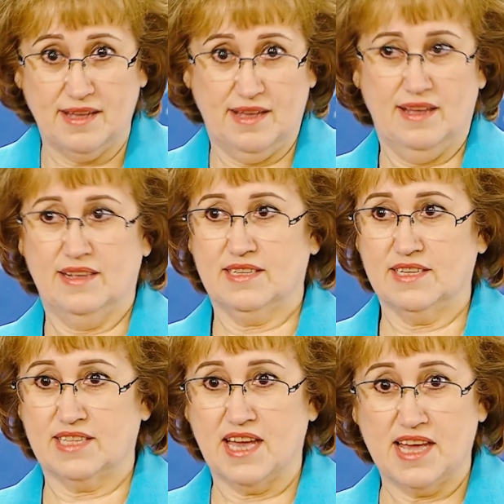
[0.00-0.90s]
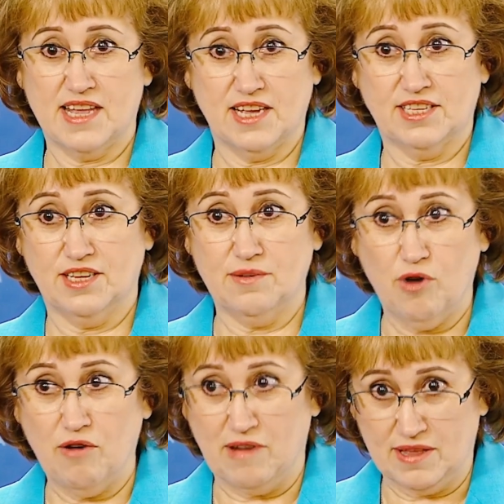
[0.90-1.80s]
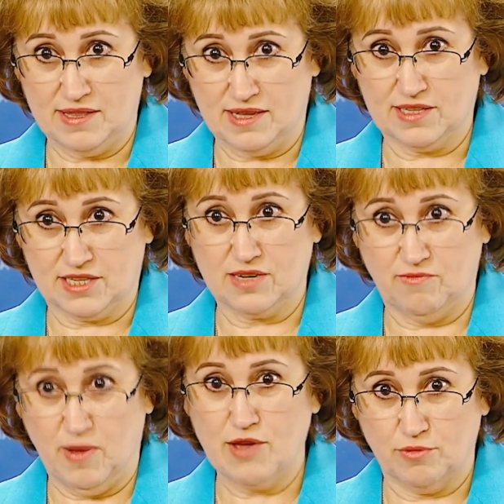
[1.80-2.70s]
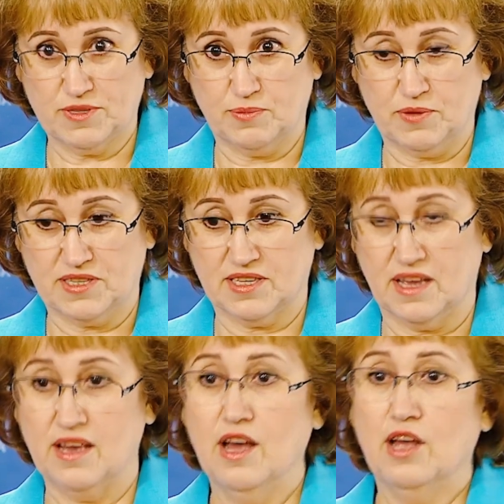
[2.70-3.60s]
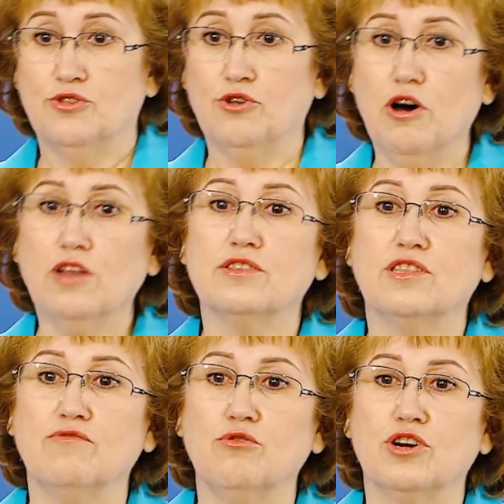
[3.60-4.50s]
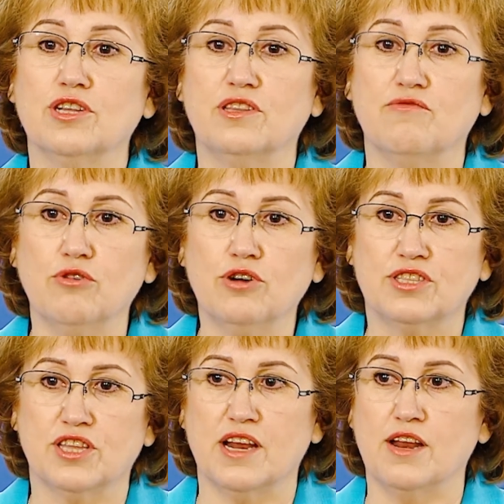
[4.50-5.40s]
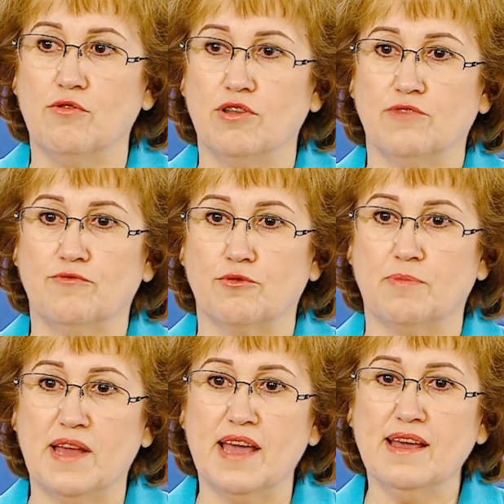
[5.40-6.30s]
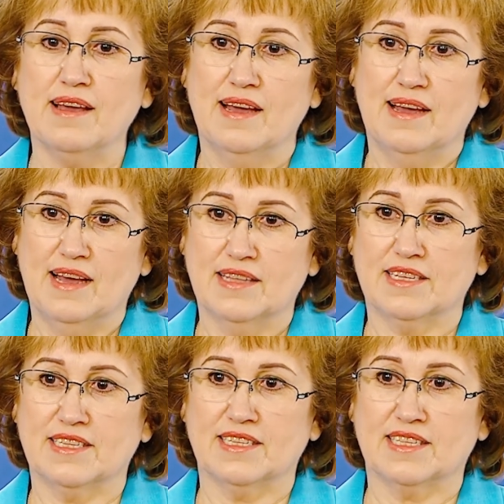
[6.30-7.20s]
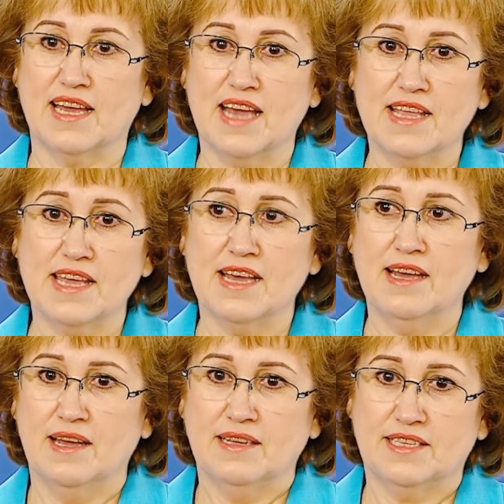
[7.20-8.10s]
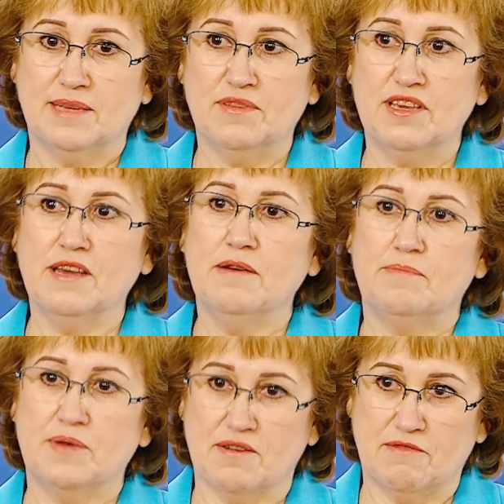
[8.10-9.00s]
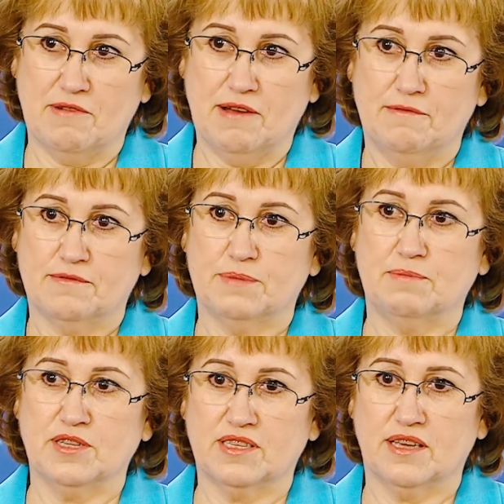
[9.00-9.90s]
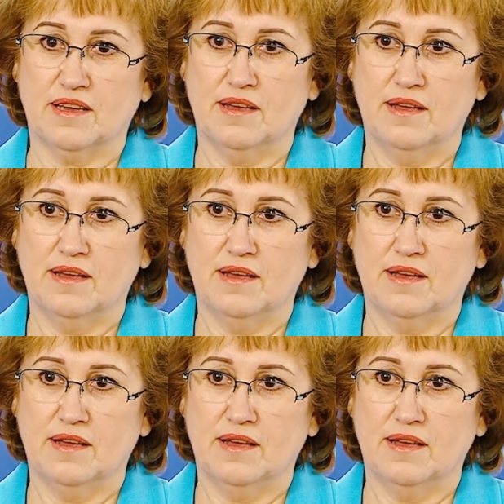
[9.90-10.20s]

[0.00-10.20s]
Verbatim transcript: – состояния седьмого, так скажем, в моем списке, до 2,2 триллионов рублей – это состояние семьи первого в списке.